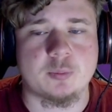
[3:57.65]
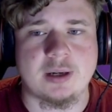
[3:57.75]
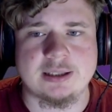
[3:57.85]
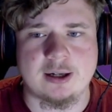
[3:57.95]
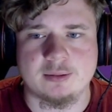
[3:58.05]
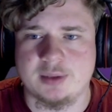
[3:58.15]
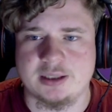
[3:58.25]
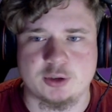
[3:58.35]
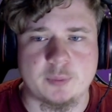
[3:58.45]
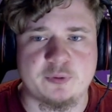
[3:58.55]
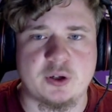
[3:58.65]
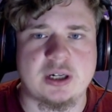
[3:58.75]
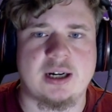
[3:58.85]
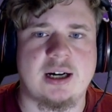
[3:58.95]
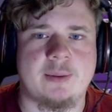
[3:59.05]
mein, mein
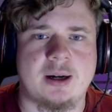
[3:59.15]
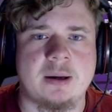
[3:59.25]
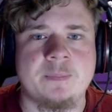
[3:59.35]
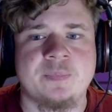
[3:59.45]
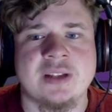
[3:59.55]
Kopfhörer, aber